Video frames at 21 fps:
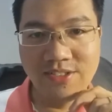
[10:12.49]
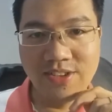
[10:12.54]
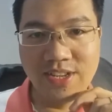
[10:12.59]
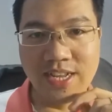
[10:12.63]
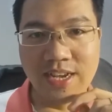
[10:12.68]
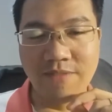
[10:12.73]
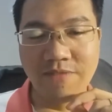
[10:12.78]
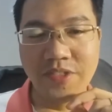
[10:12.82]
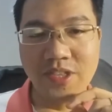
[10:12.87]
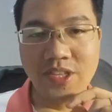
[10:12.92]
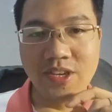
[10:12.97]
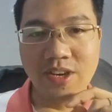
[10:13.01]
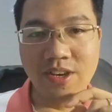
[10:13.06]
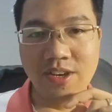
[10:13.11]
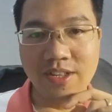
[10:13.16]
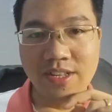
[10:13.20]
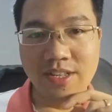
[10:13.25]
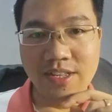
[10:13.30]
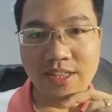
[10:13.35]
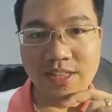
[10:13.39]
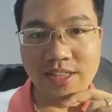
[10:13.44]
thì đào
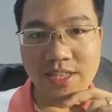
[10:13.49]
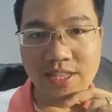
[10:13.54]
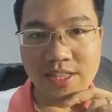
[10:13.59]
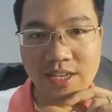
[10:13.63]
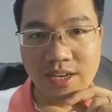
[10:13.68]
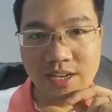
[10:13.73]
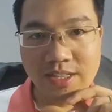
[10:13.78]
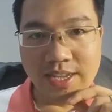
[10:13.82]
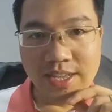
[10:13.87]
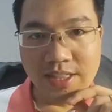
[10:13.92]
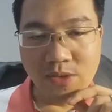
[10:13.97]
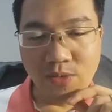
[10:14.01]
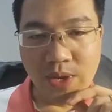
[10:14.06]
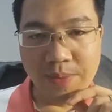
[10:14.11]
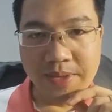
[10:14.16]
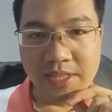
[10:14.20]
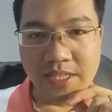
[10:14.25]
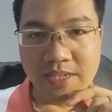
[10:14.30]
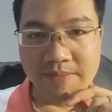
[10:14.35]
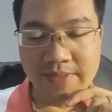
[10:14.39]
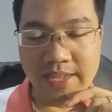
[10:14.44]
rồi nhi đào tha đâu
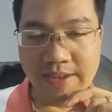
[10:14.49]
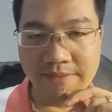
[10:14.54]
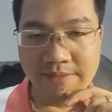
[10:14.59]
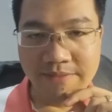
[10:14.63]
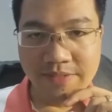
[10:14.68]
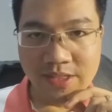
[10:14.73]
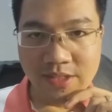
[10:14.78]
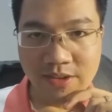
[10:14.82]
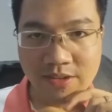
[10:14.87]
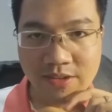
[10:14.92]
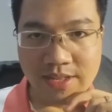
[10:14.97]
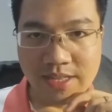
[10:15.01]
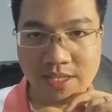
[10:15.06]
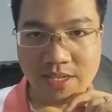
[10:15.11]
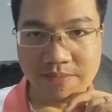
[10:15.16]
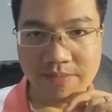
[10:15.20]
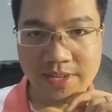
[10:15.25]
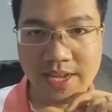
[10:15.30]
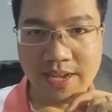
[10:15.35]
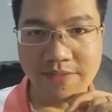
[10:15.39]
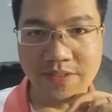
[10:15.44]
quay về chào mừng nhá rất tốt
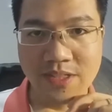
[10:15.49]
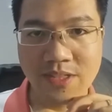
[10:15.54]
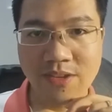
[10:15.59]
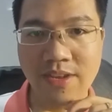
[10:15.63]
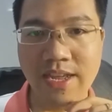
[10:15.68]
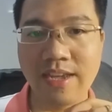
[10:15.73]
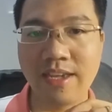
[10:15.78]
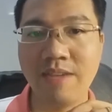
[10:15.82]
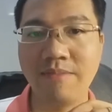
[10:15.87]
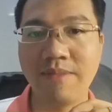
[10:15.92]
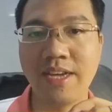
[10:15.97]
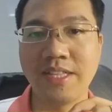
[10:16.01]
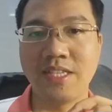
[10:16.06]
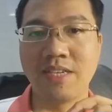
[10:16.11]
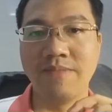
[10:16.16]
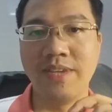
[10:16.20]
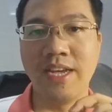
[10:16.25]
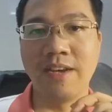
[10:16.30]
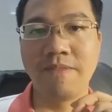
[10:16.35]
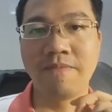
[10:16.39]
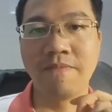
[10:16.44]
chào mừng nhá rất tốt em kim mạn
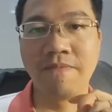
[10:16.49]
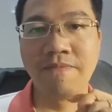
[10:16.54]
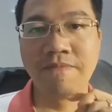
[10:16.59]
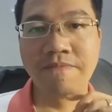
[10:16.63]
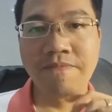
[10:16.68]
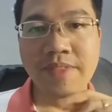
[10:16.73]
chào mừng nhá